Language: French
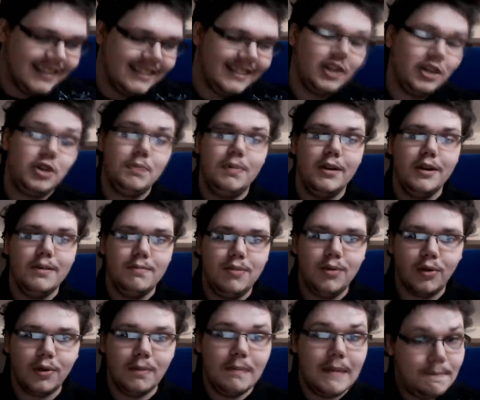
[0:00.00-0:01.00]
C'est « Je suis pas une
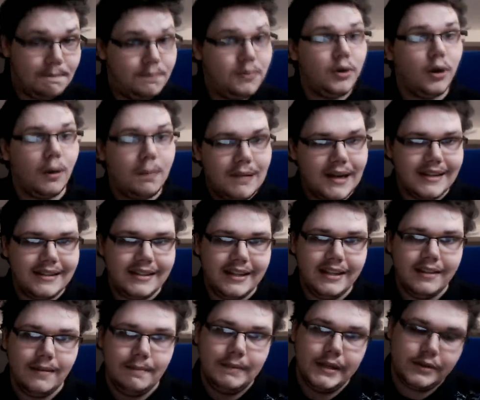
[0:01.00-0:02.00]
blonde, mais pure
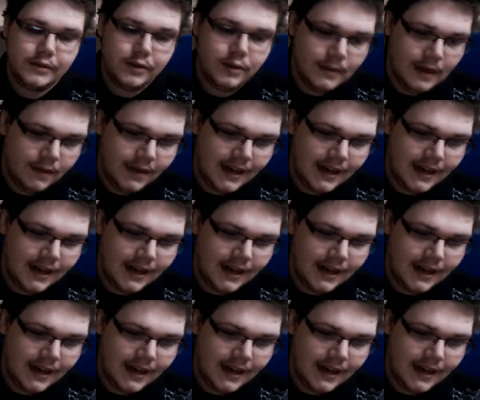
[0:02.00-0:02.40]
platine !» Parce que, bah